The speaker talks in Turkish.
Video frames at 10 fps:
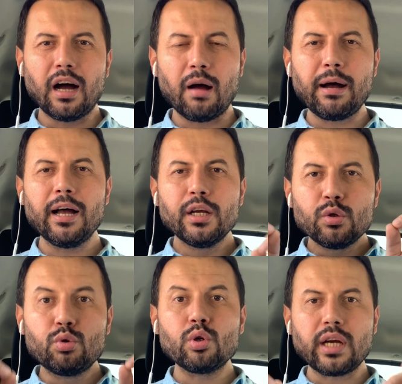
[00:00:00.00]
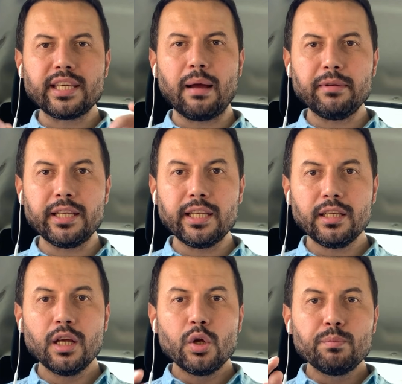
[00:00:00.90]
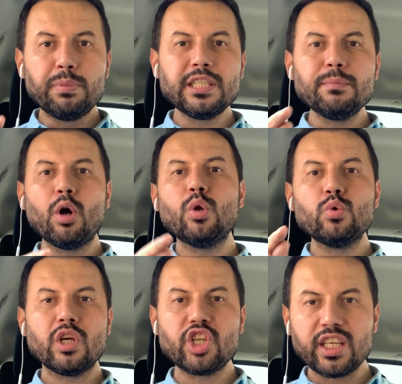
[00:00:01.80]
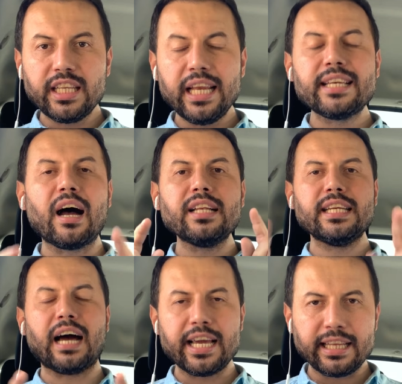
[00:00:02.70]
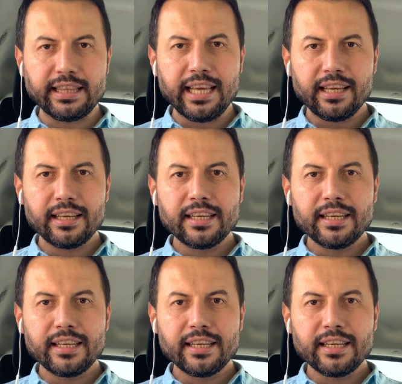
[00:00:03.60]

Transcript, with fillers: Ama Türk hakemliğinin bizi böyle üzecek değil daha dirayetli,